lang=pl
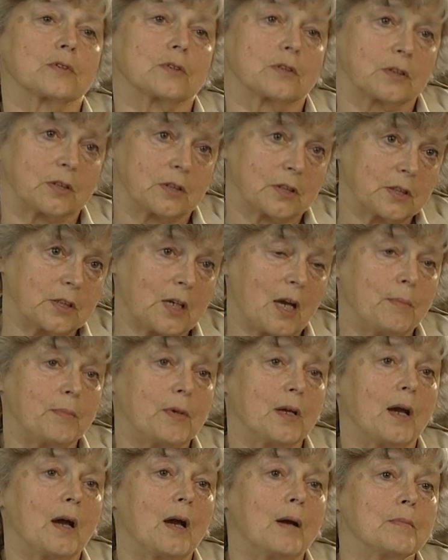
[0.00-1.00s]
z
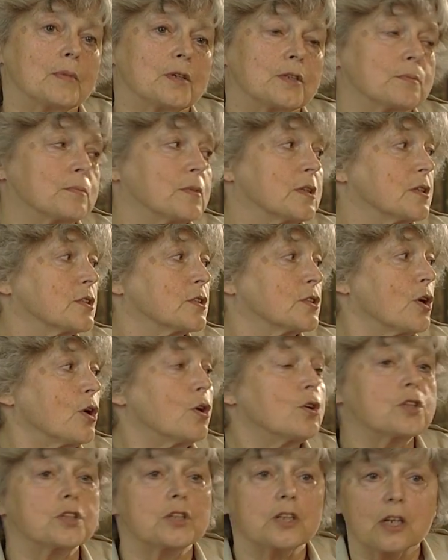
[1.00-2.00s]
rodzicami, a myśmy
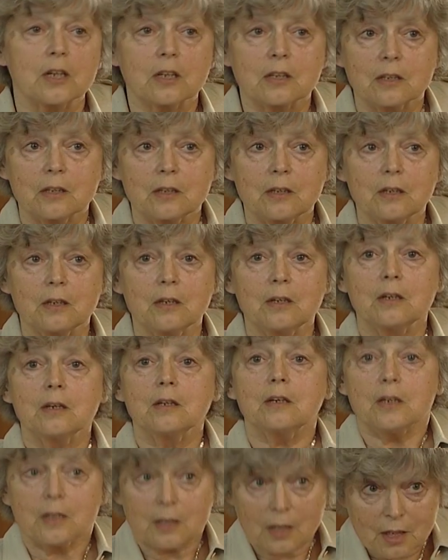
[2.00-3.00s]
coś jedli
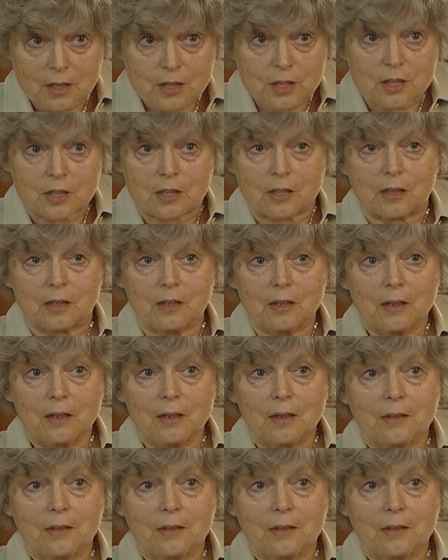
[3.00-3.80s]
i tańczyli.